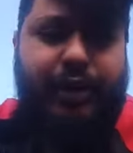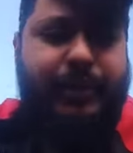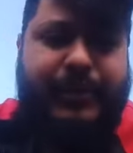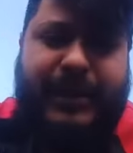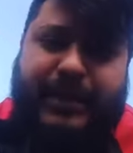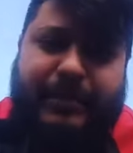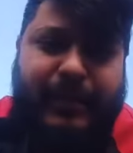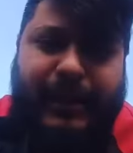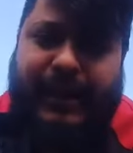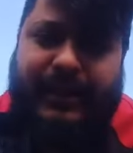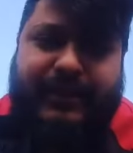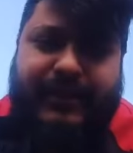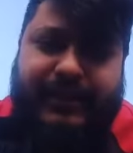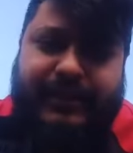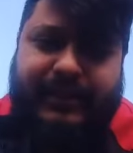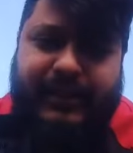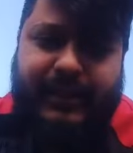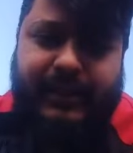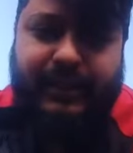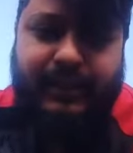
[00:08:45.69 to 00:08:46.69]
वो उम्मीद बना
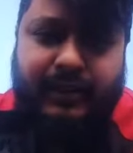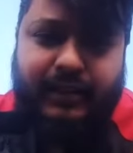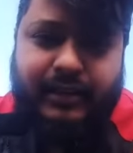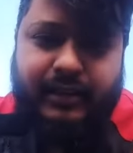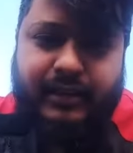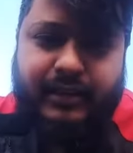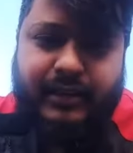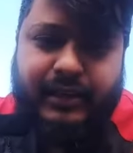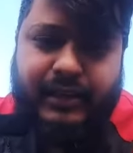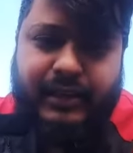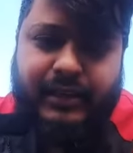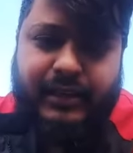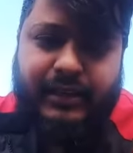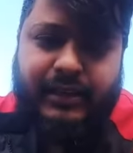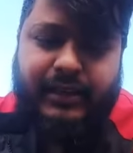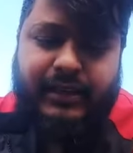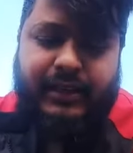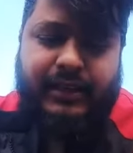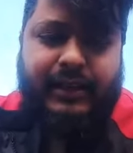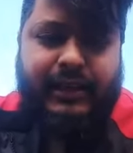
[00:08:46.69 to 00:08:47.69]
सकता है
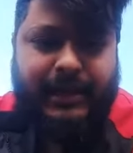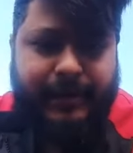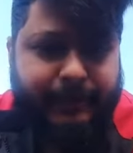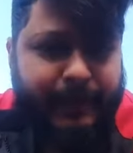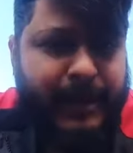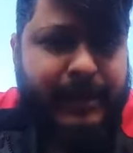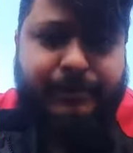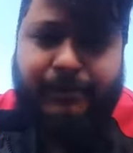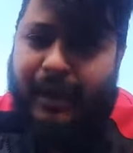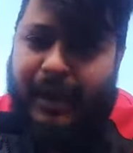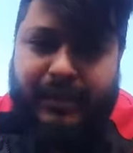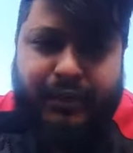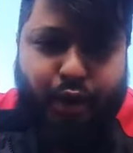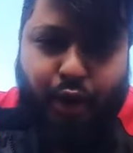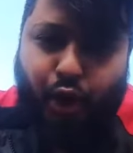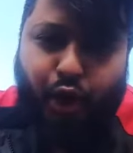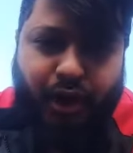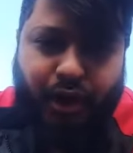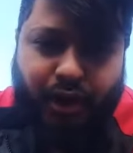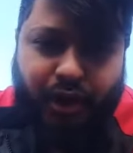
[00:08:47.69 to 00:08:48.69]
नमन
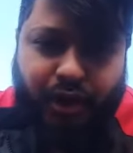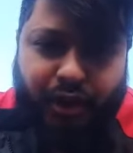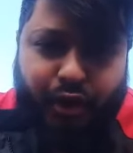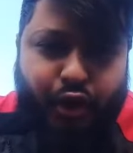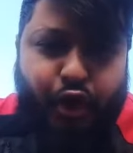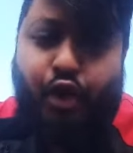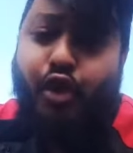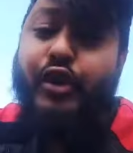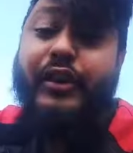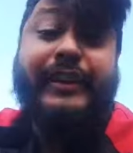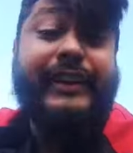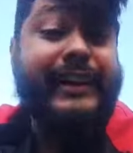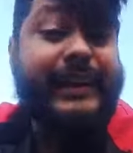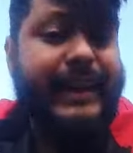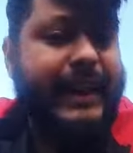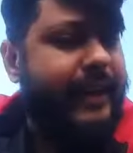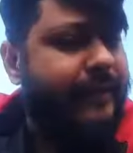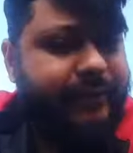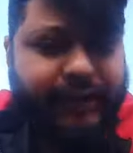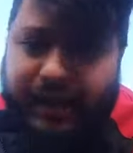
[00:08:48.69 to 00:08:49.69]
माथुर यू
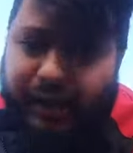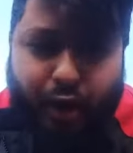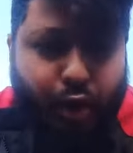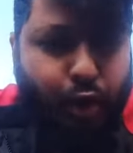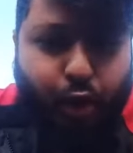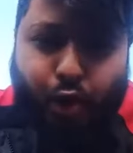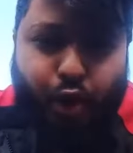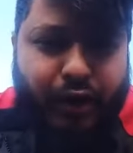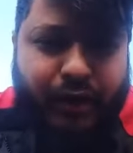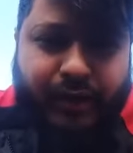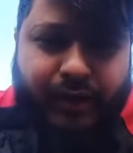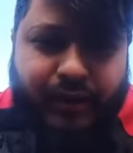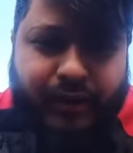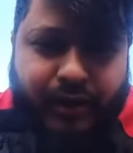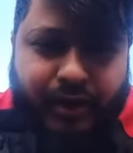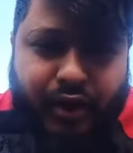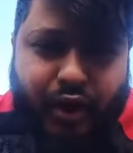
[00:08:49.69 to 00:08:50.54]
नेवर रूल्ड